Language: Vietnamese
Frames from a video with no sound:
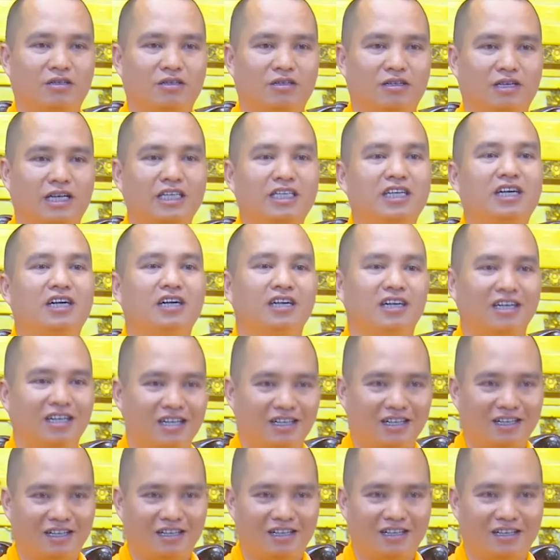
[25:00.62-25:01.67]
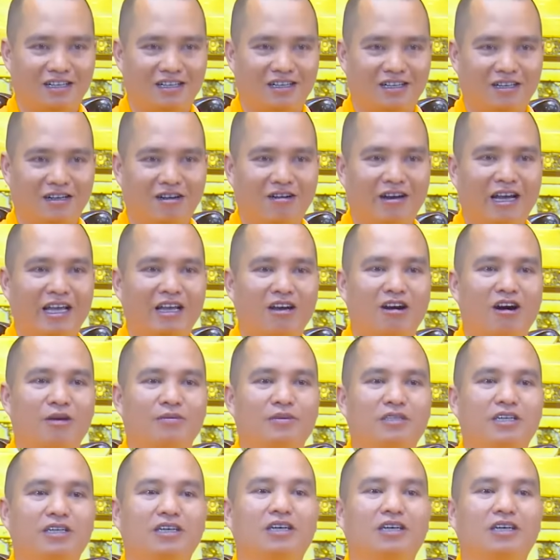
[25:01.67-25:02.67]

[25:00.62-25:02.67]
cái chợ họ hay họp trước